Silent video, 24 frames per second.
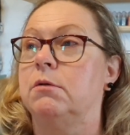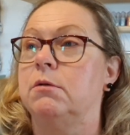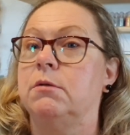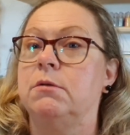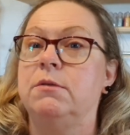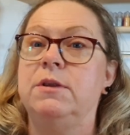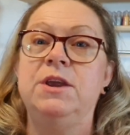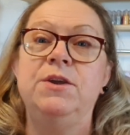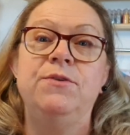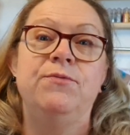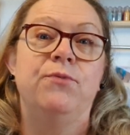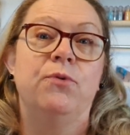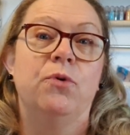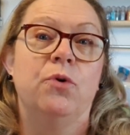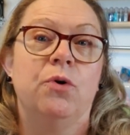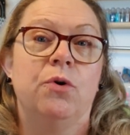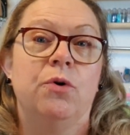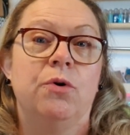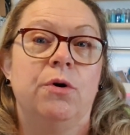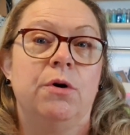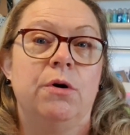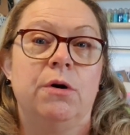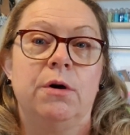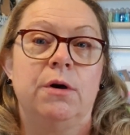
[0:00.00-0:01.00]

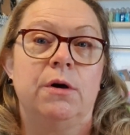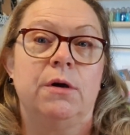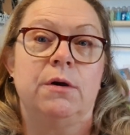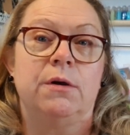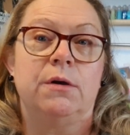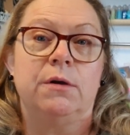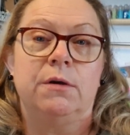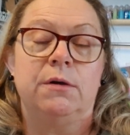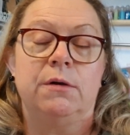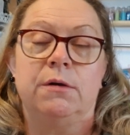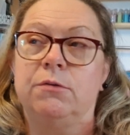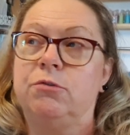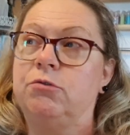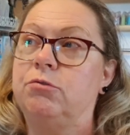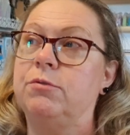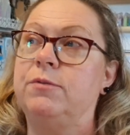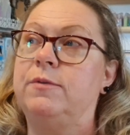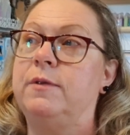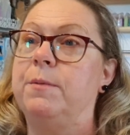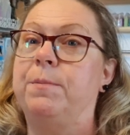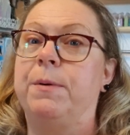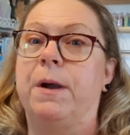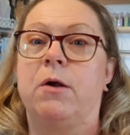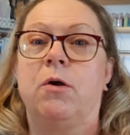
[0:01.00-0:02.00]
niveau je
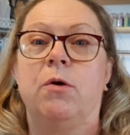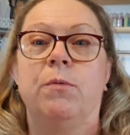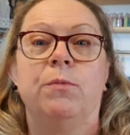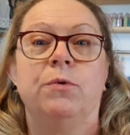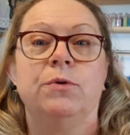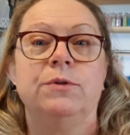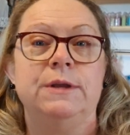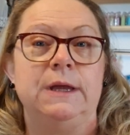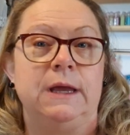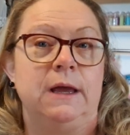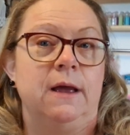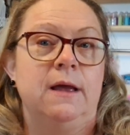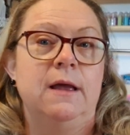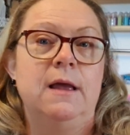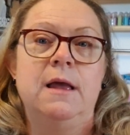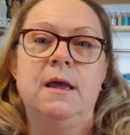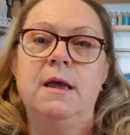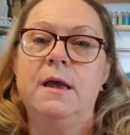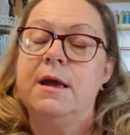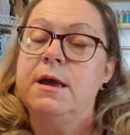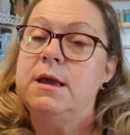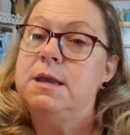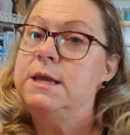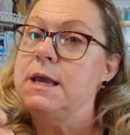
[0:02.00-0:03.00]
sais pas comment dire
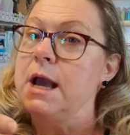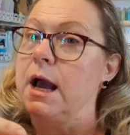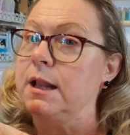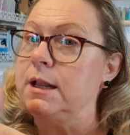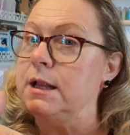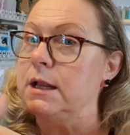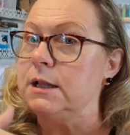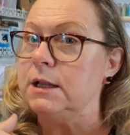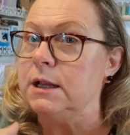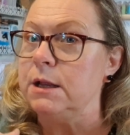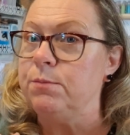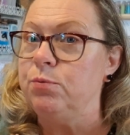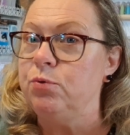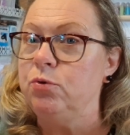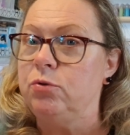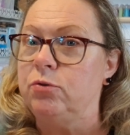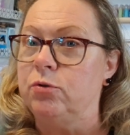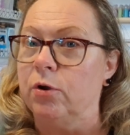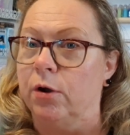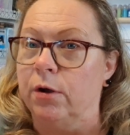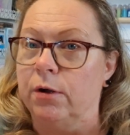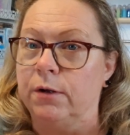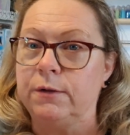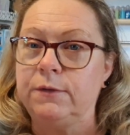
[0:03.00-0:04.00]
il y a des
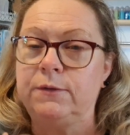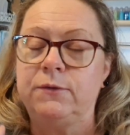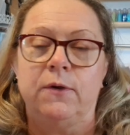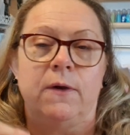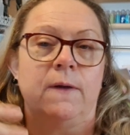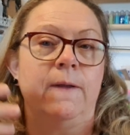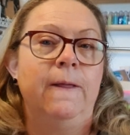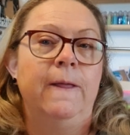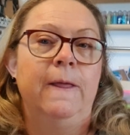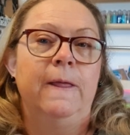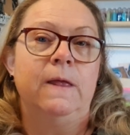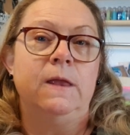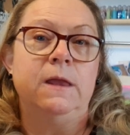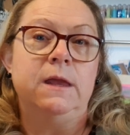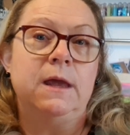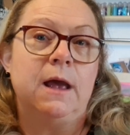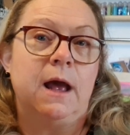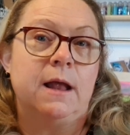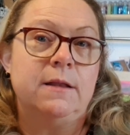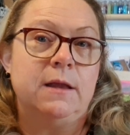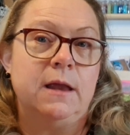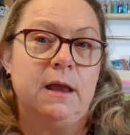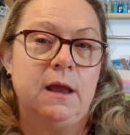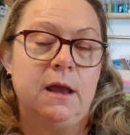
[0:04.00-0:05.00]
débutantes, il y
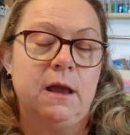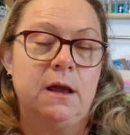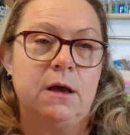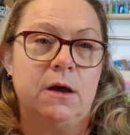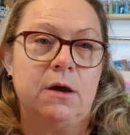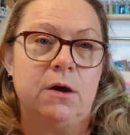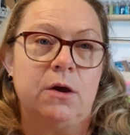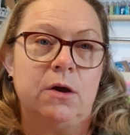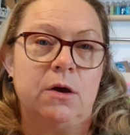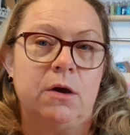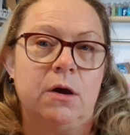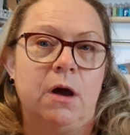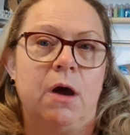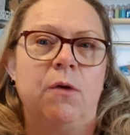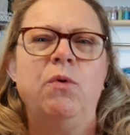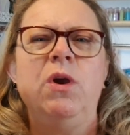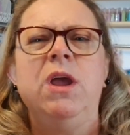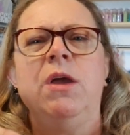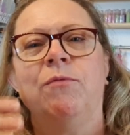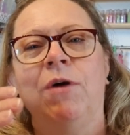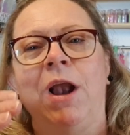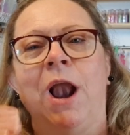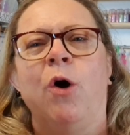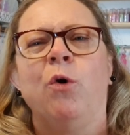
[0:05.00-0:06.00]
a des... Euh, ah
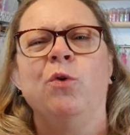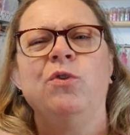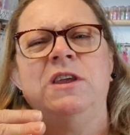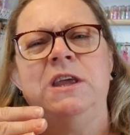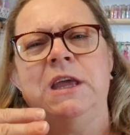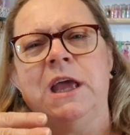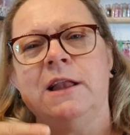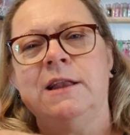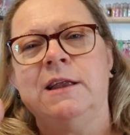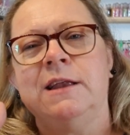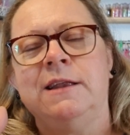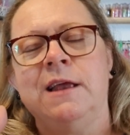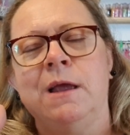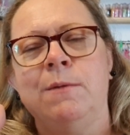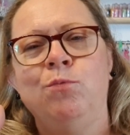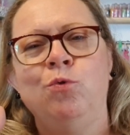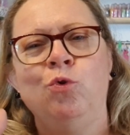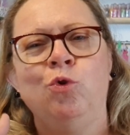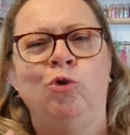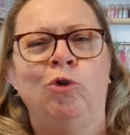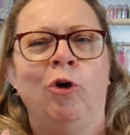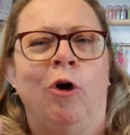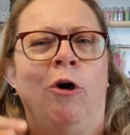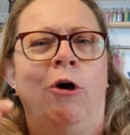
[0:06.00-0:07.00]
oui, voilà, on dit il y a des
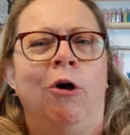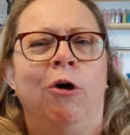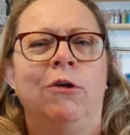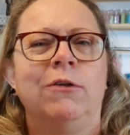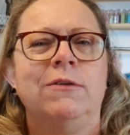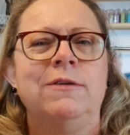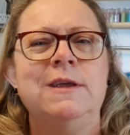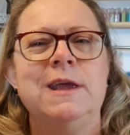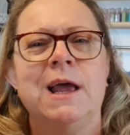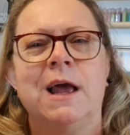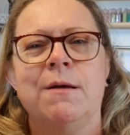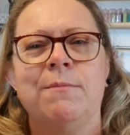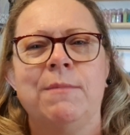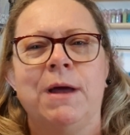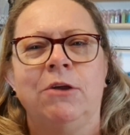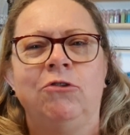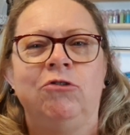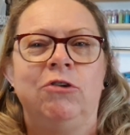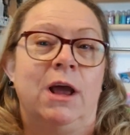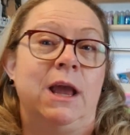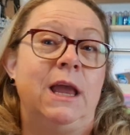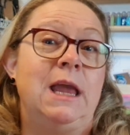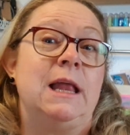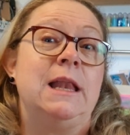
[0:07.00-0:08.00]
débutantes, il y a
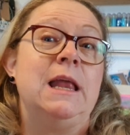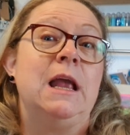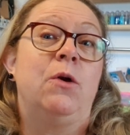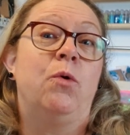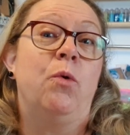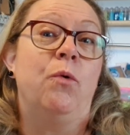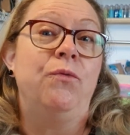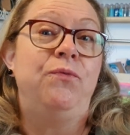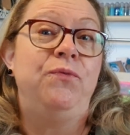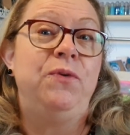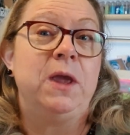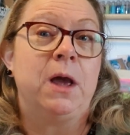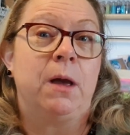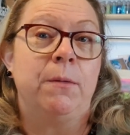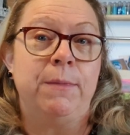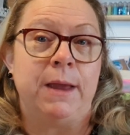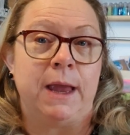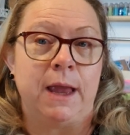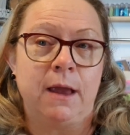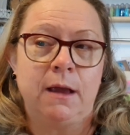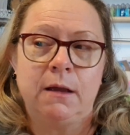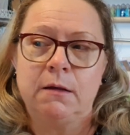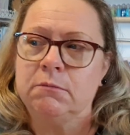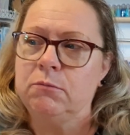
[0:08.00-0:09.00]
machin, il y a des
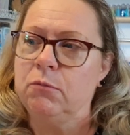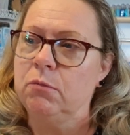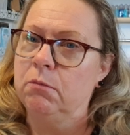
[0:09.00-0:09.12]
confirmés.